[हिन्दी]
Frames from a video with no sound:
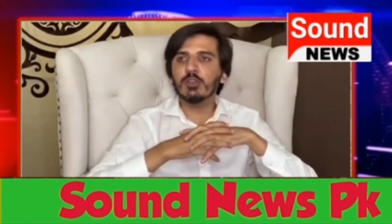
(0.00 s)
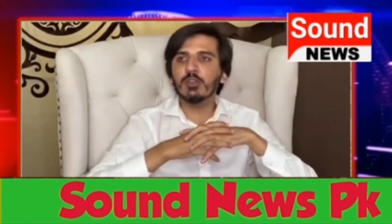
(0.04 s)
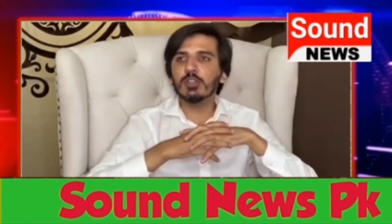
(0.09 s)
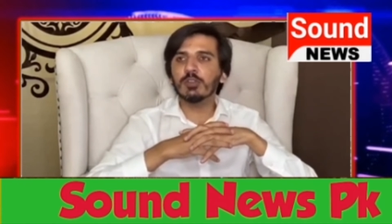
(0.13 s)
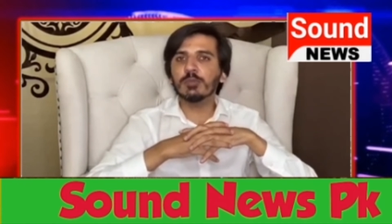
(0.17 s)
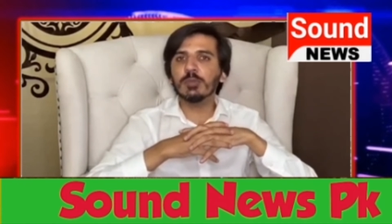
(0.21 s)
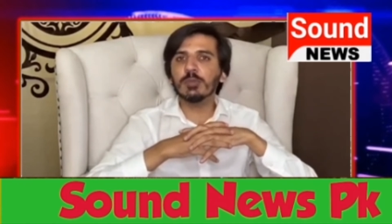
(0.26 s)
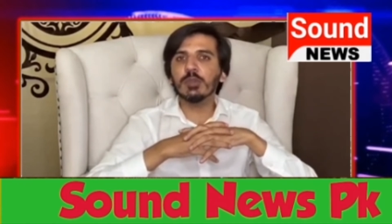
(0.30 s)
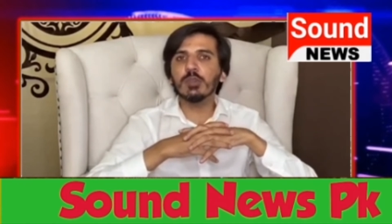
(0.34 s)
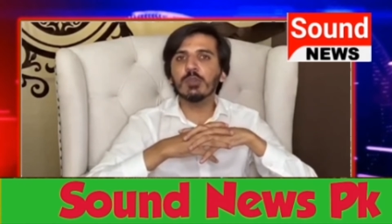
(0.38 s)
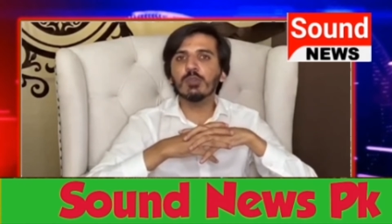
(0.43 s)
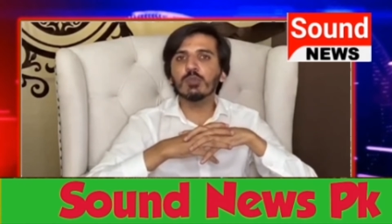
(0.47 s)
कोर्ट
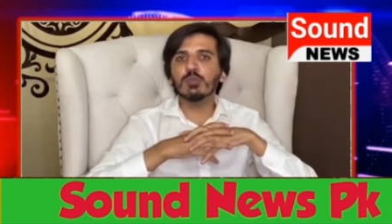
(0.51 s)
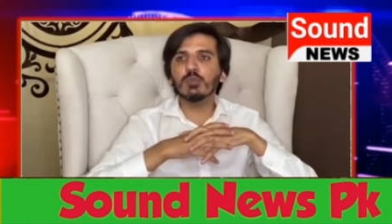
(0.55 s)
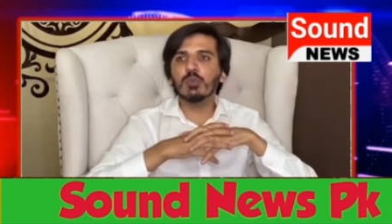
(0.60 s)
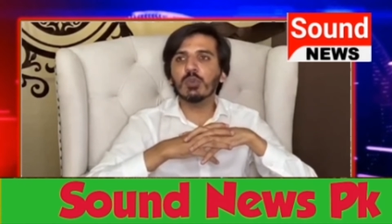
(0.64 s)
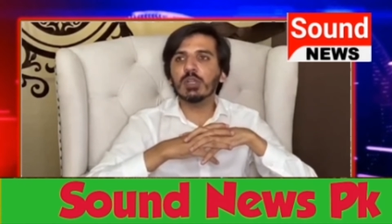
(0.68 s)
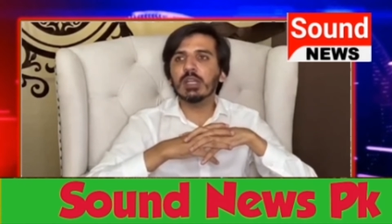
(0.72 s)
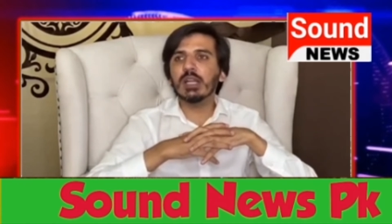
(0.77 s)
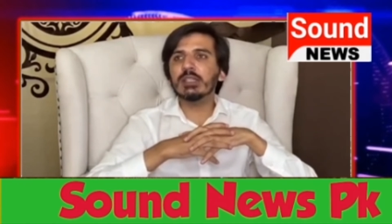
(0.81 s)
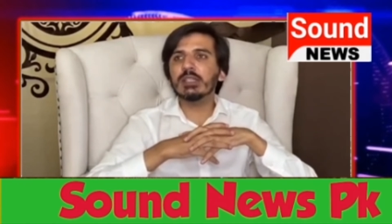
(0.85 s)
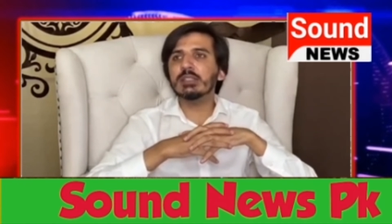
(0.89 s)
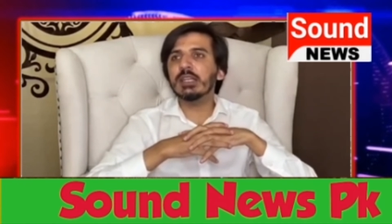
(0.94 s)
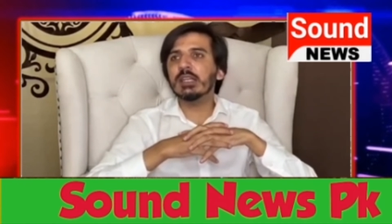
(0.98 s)
में उनको
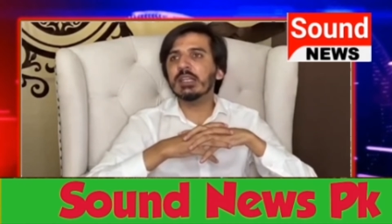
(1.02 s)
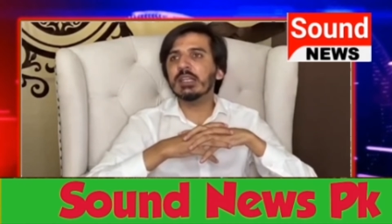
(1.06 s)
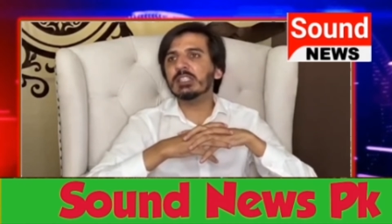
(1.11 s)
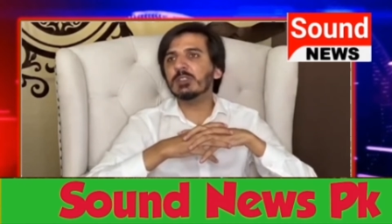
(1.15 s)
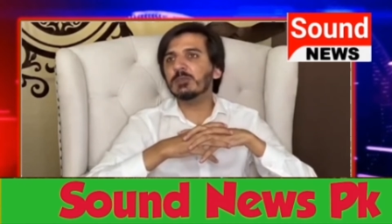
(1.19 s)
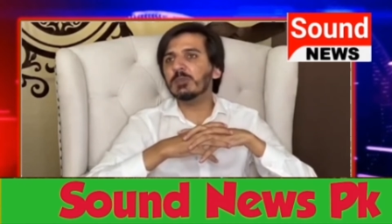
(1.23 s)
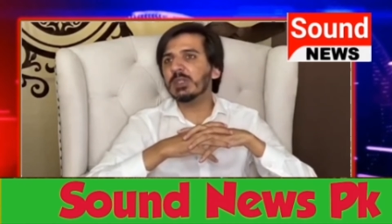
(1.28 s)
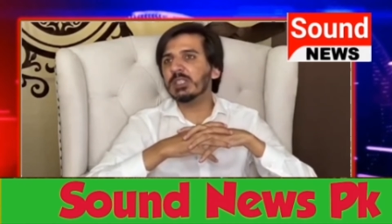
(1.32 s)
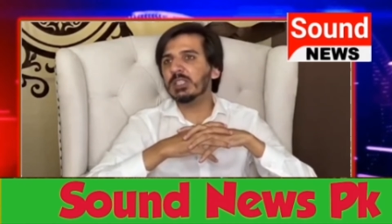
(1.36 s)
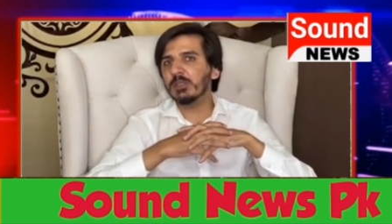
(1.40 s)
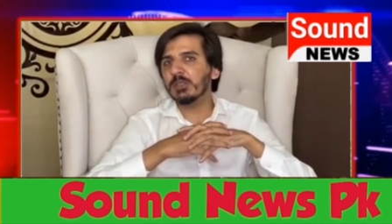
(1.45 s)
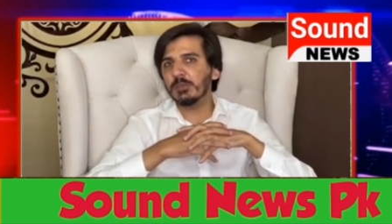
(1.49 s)
डर था कि
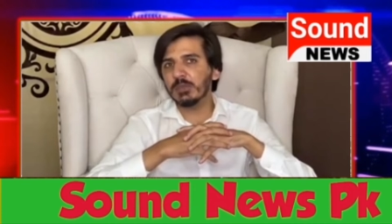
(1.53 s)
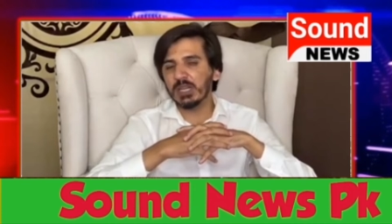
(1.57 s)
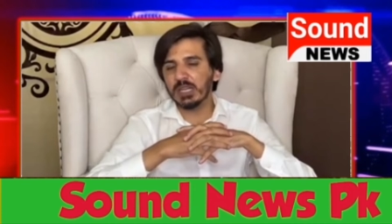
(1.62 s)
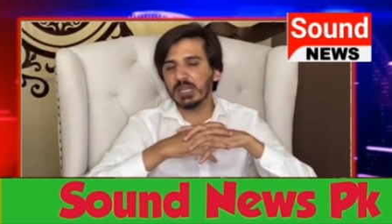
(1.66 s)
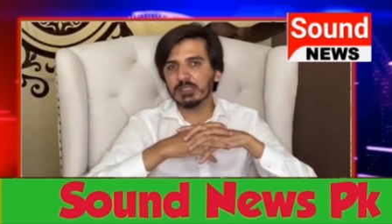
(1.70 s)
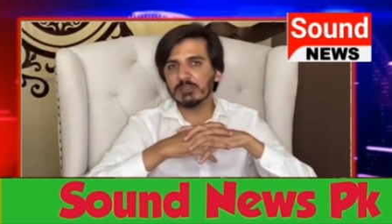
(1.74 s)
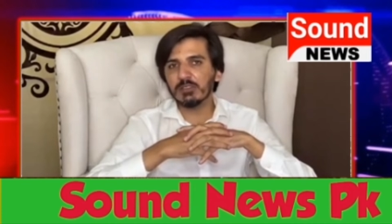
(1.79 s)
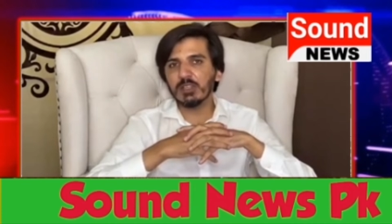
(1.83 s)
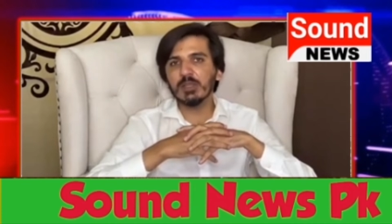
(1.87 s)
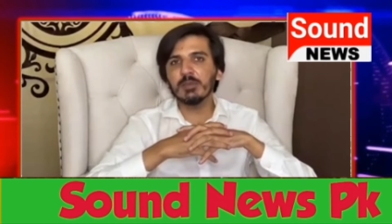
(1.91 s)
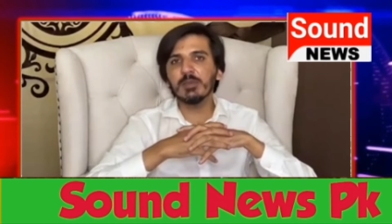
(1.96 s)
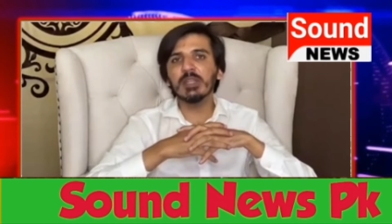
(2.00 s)
स्पेशल
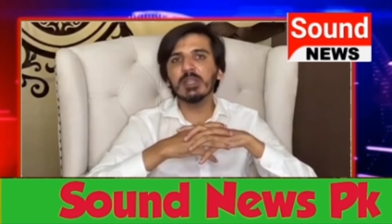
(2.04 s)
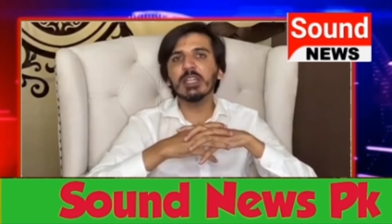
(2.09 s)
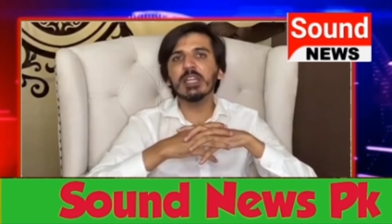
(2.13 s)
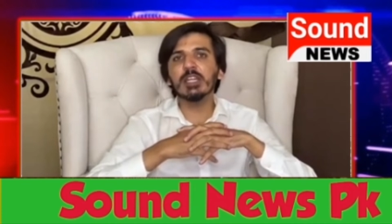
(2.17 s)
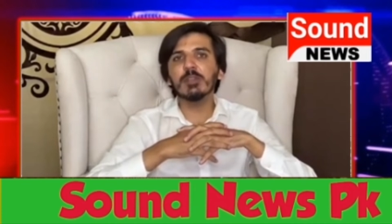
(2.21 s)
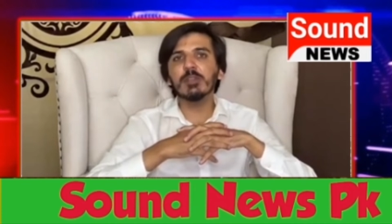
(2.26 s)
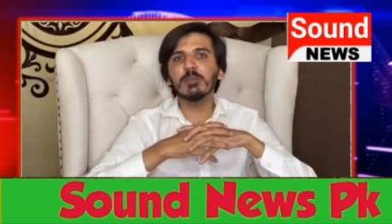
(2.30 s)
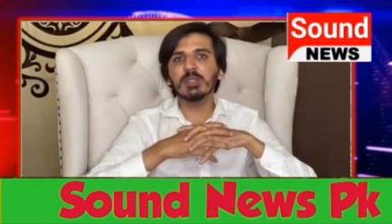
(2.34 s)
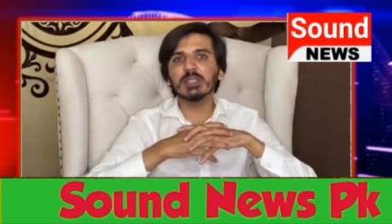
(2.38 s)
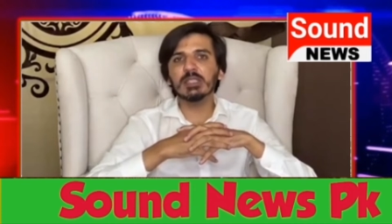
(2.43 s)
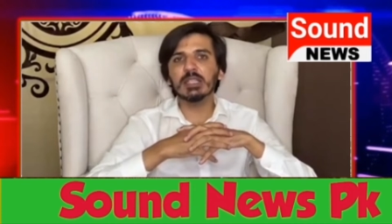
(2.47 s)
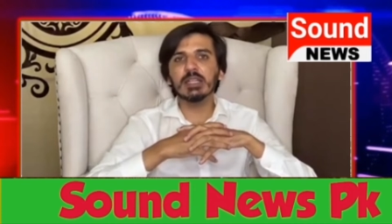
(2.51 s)
ब्रांच वाले भी गेट पर